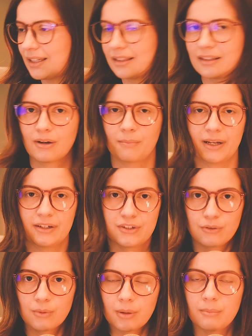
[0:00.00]
Então, a
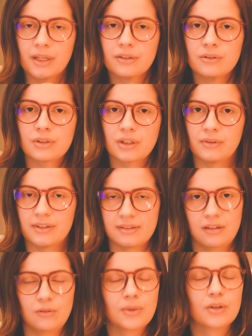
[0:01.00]
partir do momento que eu
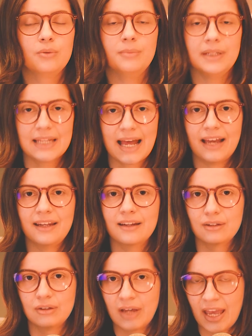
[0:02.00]
inseri uma luminária
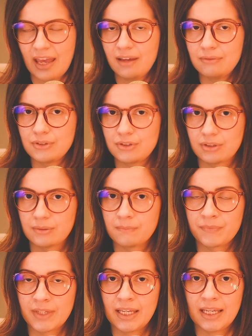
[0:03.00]
aqui no Revit,
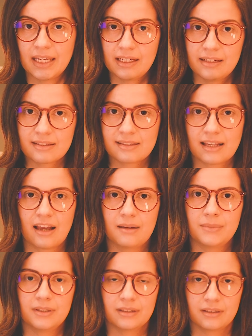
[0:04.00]
ele
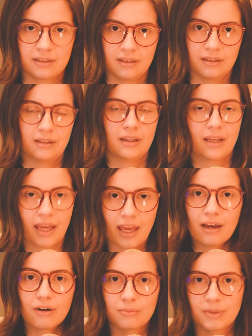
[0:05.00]
sabe que
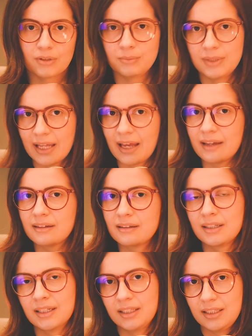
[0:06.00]
é uma luminária.
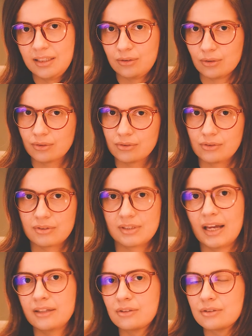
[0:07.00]
E todos os
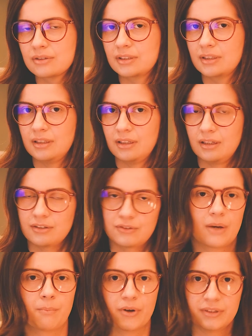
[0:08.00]
dados que eles
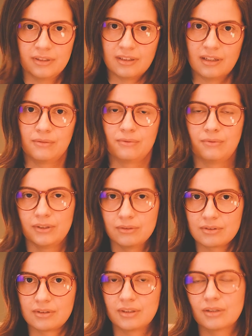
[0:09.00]
já podem ter
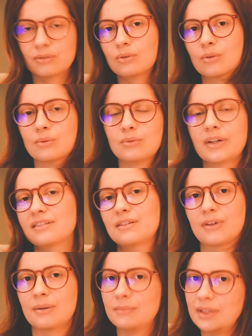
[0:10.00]
vindos, então, com essa
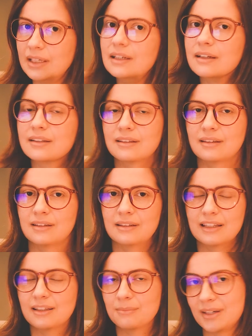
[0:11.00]
família, que
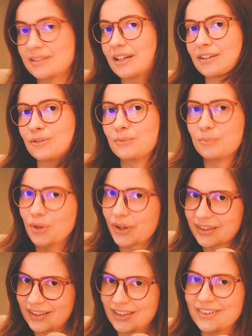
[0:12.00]
nada mais é que um
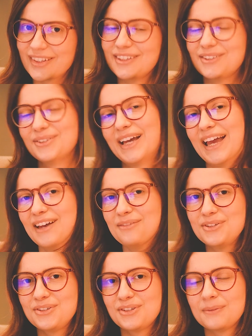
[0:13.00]
bloquinho aqui do
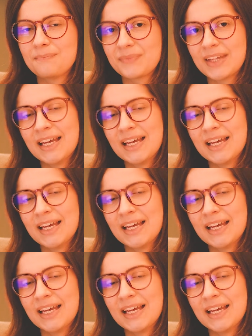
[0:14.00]
Revit,